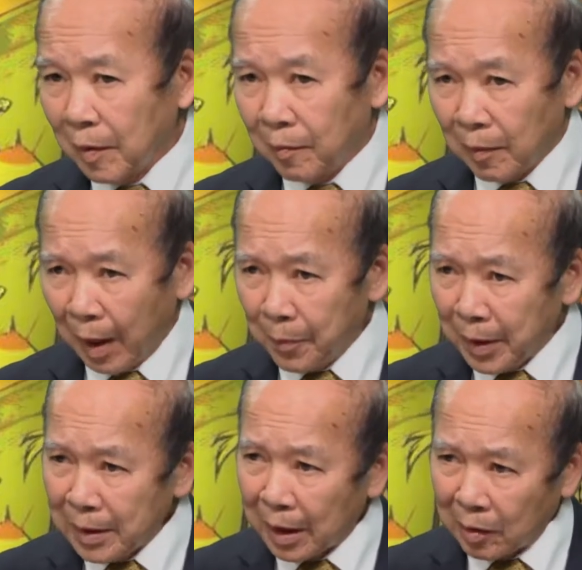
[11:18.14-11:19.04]
đã biết
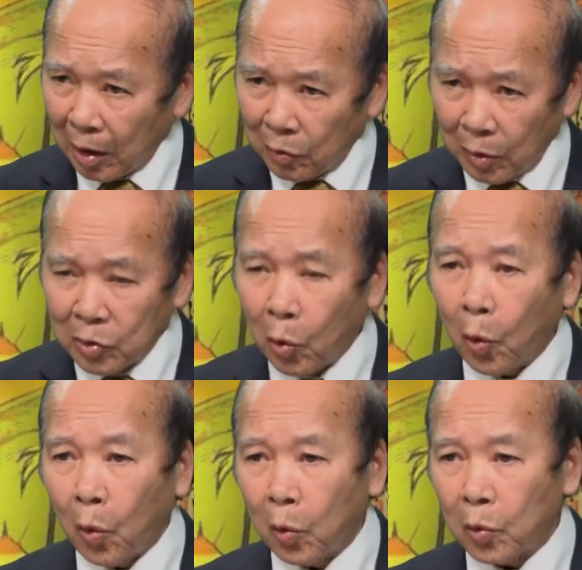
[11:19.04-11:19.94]
được là quân
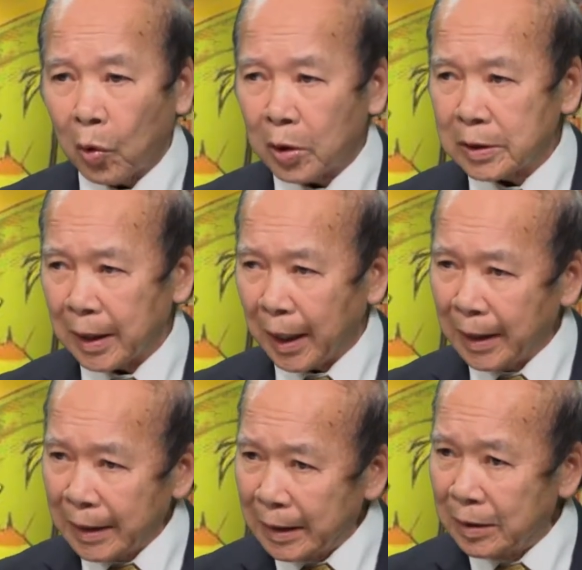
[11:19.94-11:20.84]
thù nó sẽ
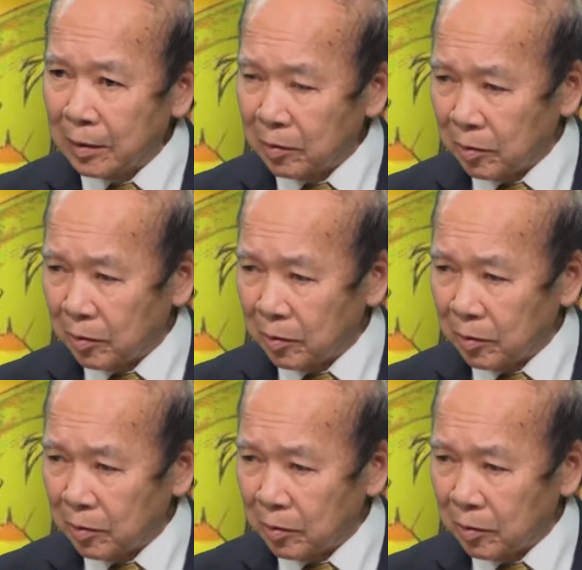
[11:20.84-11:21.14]
đi